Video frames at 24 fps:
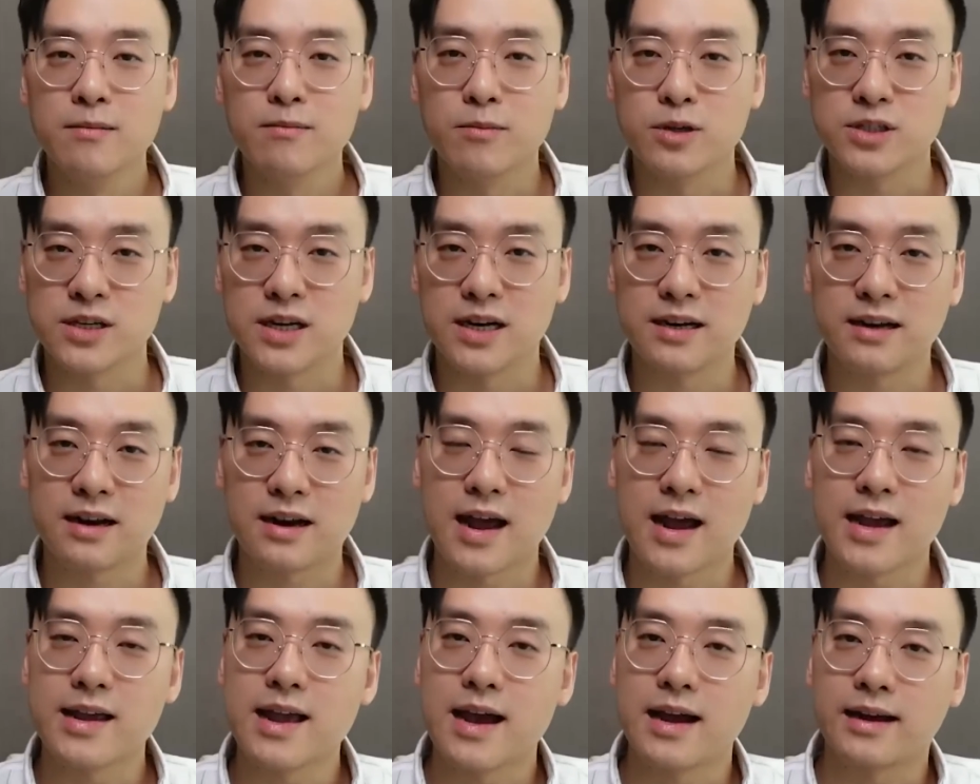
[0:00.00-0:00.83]
เพราะฉะนั้นใค
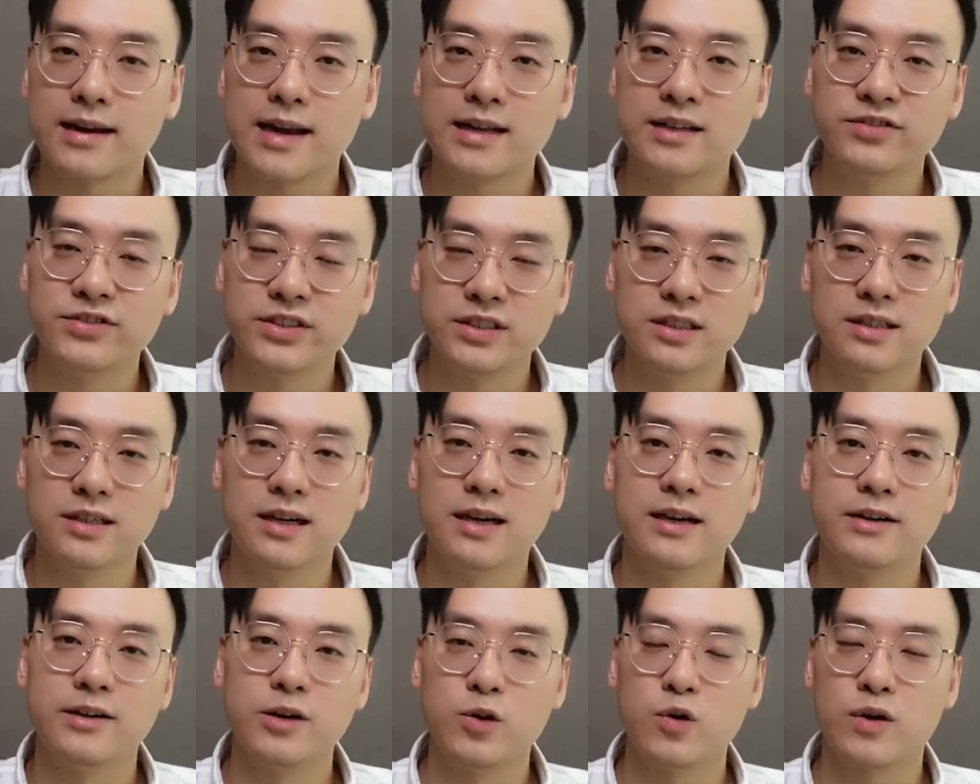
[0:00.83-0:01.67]
รอยากได้เสื้อ
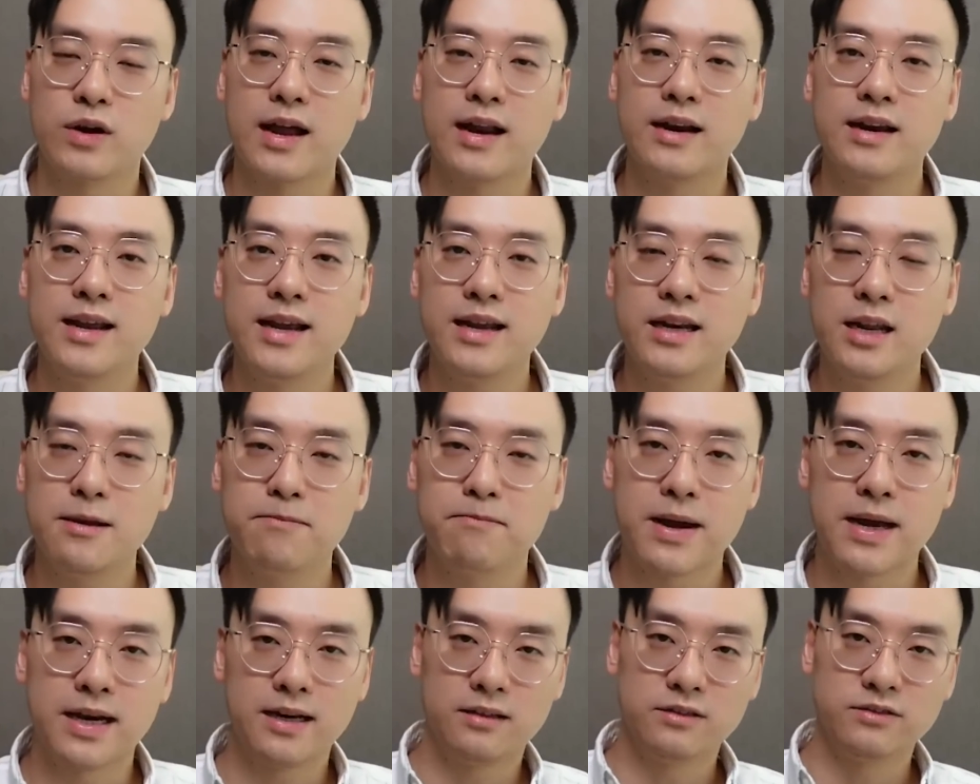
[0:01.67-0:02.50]
ฤดูกาลนี้ที่
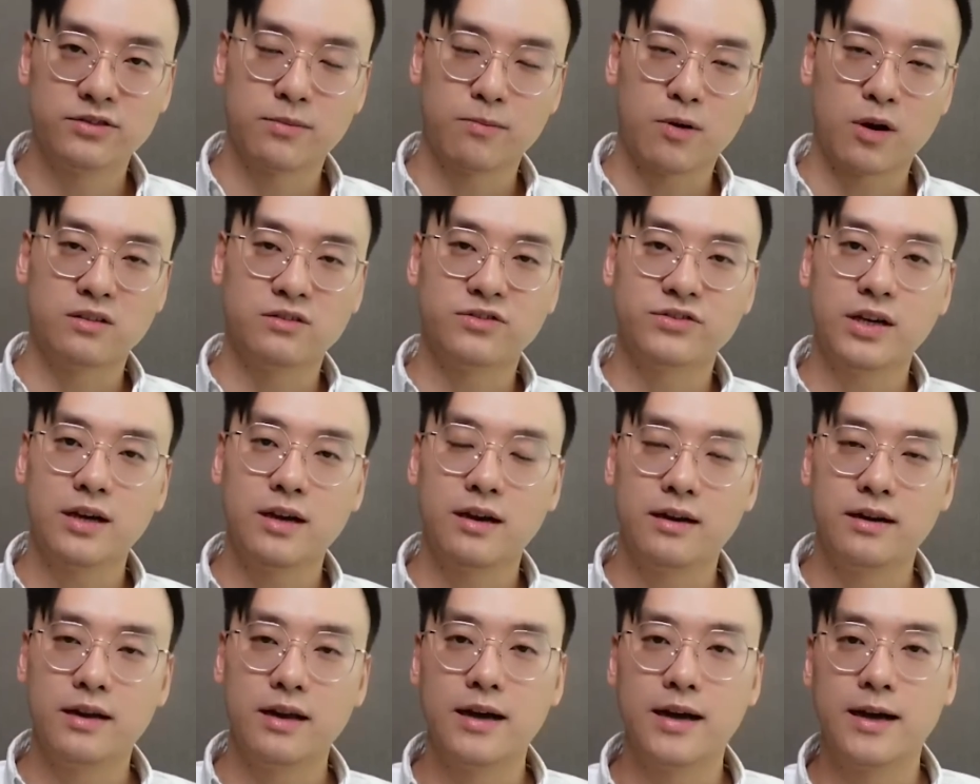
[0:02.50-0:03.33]
เป็นสปอนเซอ
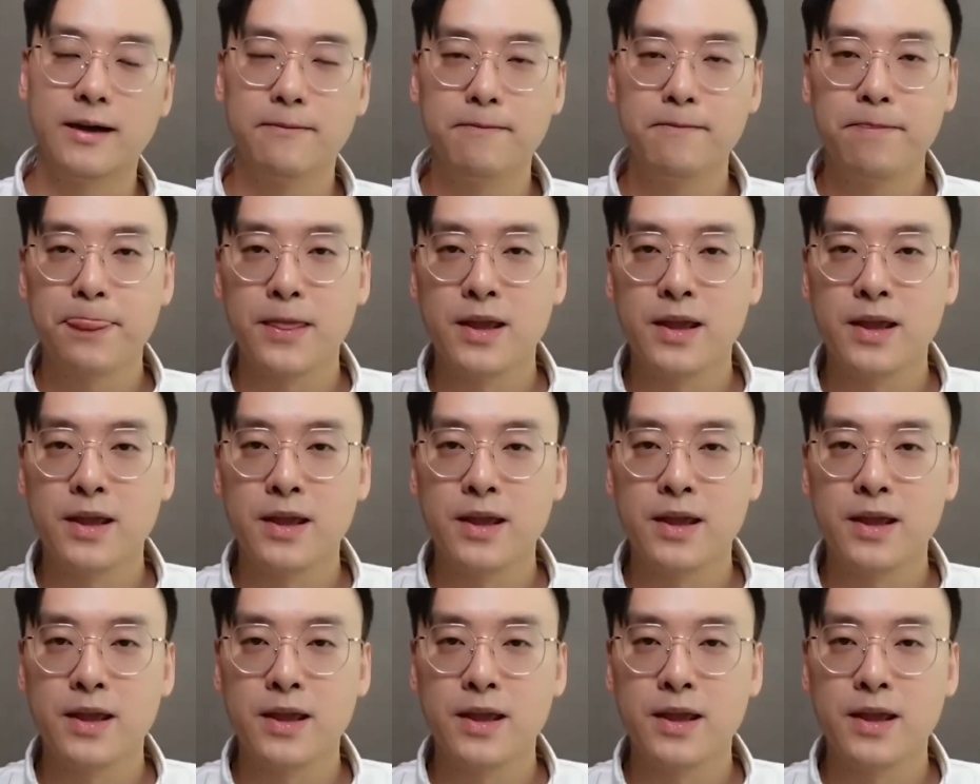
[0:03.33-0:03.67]
ร์เดิม